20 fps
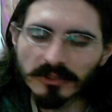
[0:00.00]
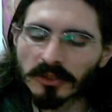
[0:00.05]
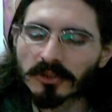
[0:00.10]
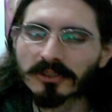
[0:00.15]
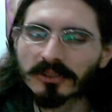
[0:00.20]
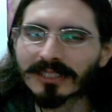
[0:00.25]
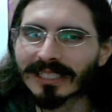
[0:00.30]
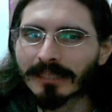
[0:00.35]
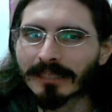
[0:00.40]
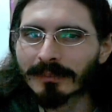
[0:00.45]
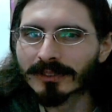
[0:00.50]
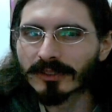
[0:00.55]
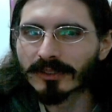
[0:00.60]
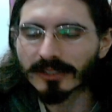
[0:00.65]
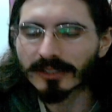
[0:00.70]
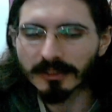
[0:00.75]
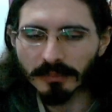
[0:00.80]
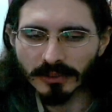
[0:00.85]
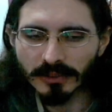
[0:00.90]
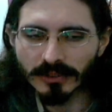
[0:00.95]
outros animes,
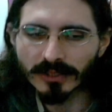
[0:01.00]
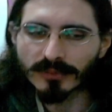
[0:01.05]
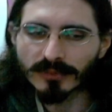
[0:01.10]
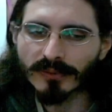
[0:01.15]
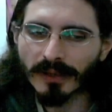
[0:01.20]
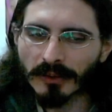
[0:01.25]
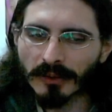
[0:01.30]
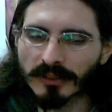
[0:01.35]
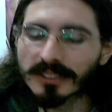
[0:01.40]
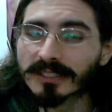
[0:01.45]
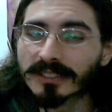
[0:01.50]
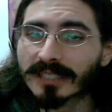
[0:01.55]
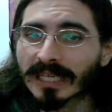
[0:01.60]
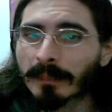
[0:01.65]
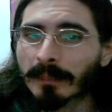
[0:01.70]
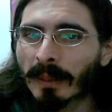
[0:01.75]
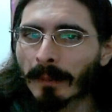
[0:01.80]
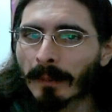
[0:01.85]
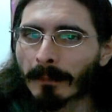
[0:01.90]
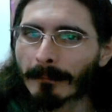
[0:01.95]
outras pessoas falando de
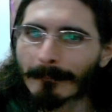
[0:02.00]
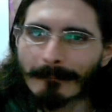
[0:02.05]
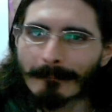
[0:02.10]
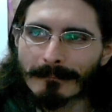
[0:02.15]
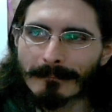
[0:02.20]
drama,